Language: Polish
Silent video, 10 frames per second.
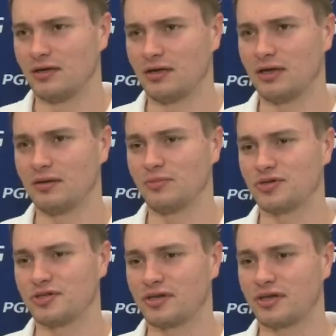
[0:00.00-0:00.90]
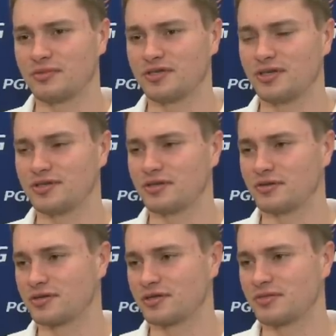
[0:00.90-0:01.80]
A może takie psychiczne
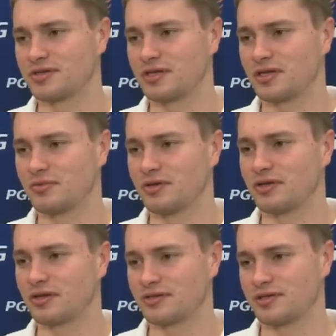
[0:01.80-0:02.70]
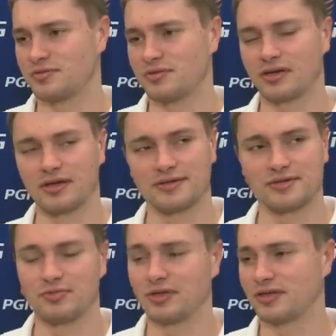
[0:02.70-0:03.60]
troszkę zmęczenie, bo jednak jesteśmy na
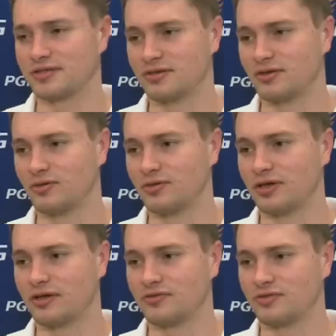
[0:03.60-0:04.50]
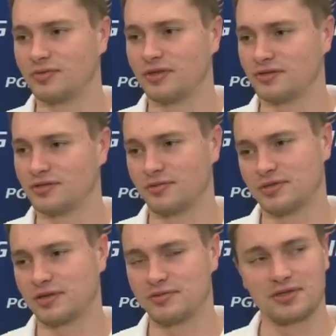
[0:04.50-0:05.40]
kadrze od 15 grudnia, w sumie non-stop z
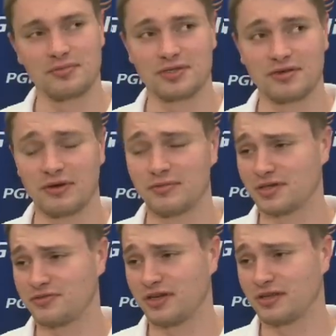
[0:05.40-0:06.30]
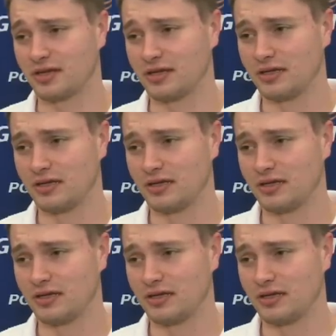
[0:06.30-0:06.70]
jakimiś tam przerwami na święta.